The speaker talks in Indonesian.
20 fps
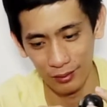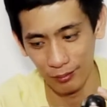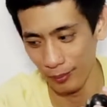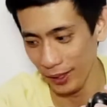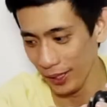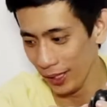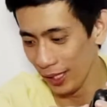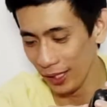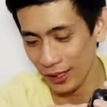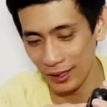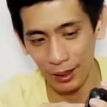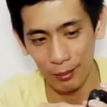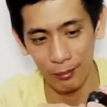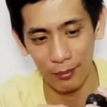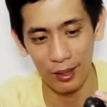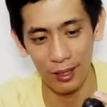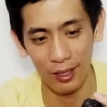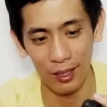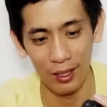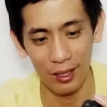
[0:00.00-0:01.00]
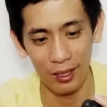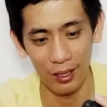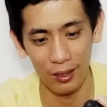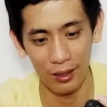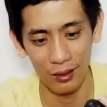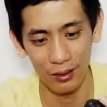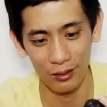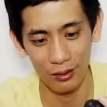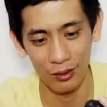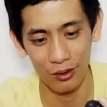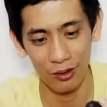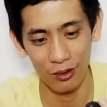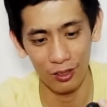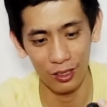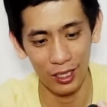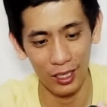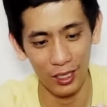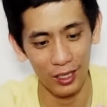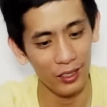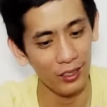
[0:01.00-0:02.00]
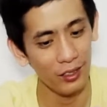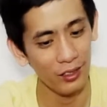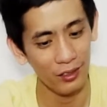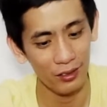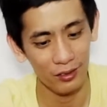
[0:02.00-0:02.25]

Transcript: beda sama drone lain